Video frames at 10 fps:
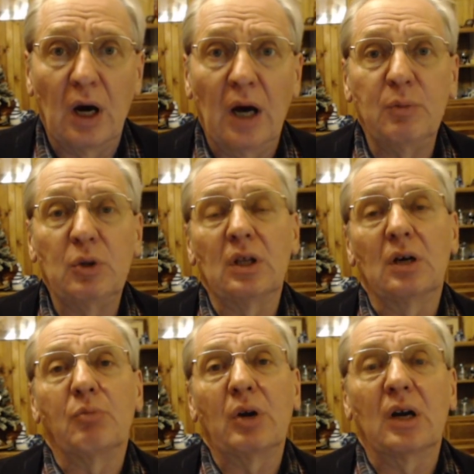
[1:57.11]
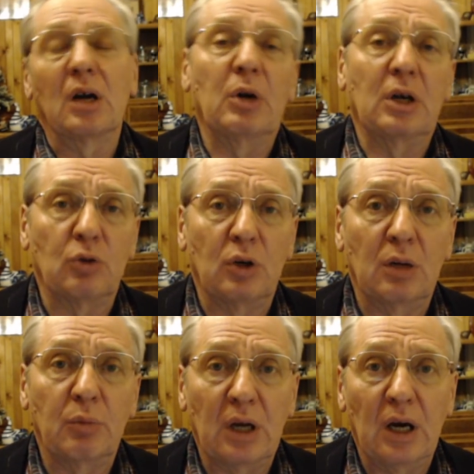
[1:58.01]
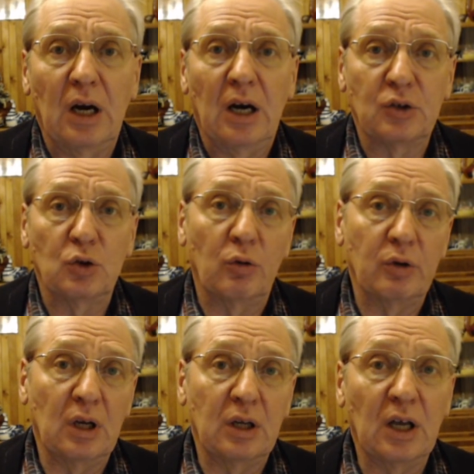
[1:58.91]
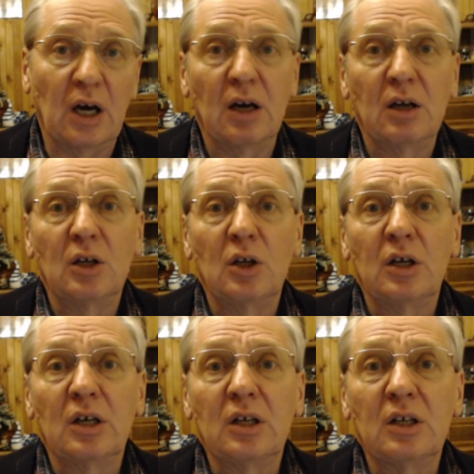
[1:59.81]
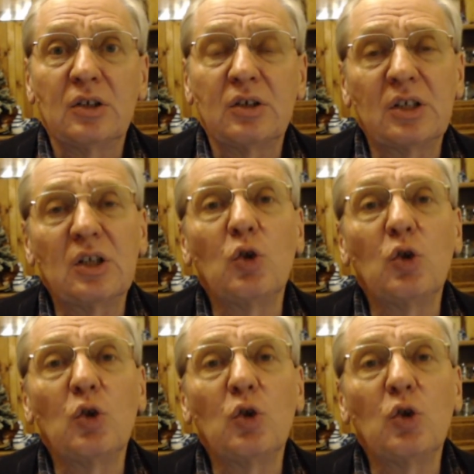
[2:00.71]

а именно программа, которая была основана на совершенно